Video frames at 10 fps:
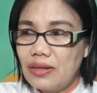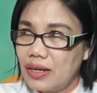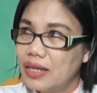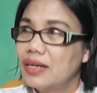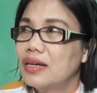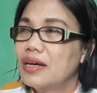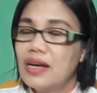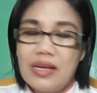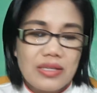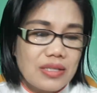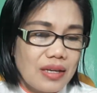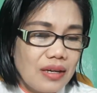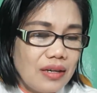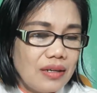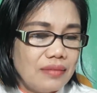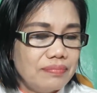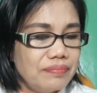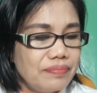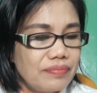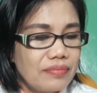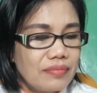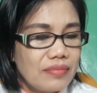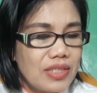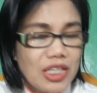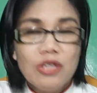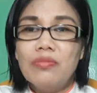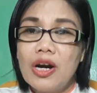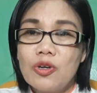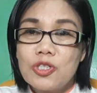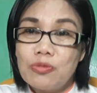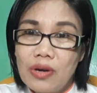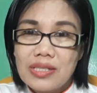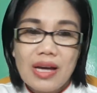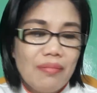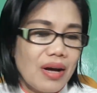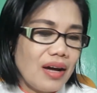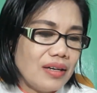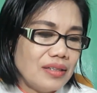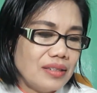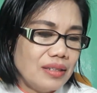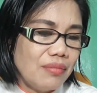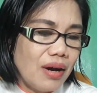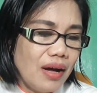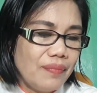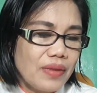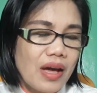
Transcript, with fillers: Okay? Sa um, sino mga gusto mong kasama? Diba?